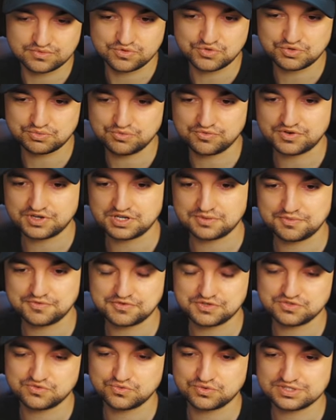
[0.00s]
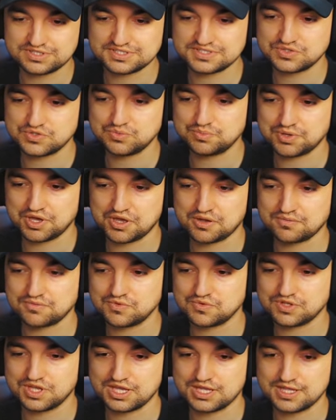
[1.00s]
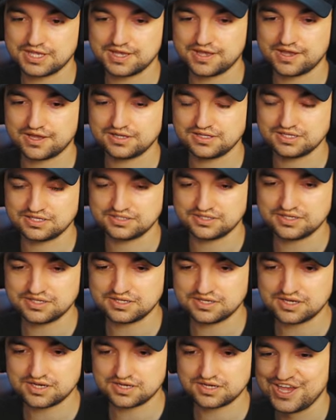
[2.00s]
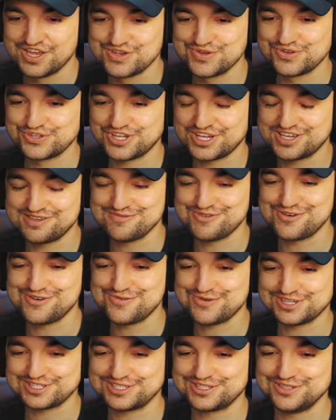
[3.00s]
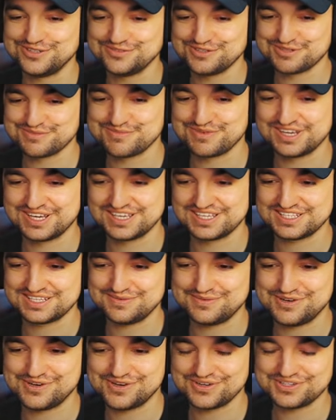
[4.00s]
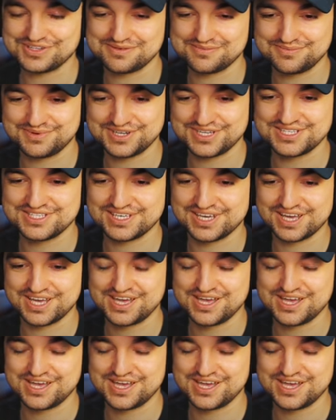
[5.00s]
Dużą uwagę pewnie twórcy skupiają tutaj na elektrykach. Już takim okładkowym e, samochodem będzie